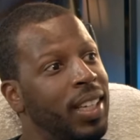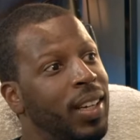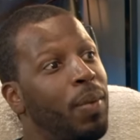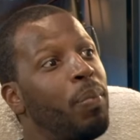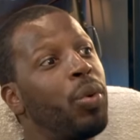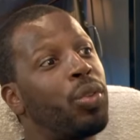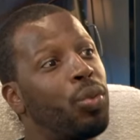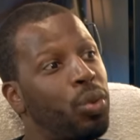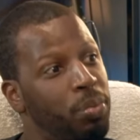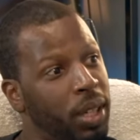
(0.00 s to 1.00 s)
que muito
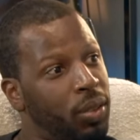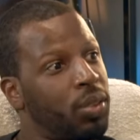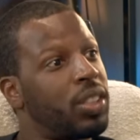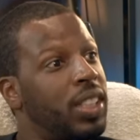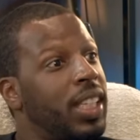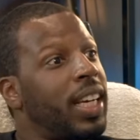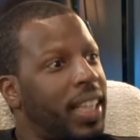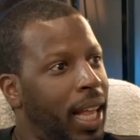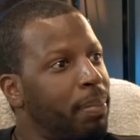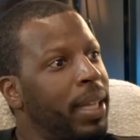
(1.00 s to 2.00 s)
do que me acontecia
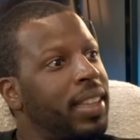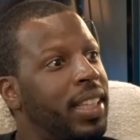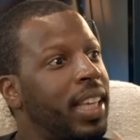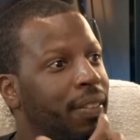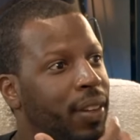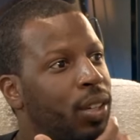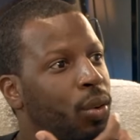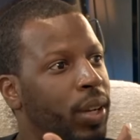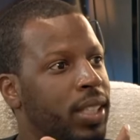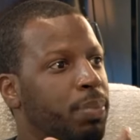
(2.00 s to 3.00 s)
realmente tinha a ver com essa,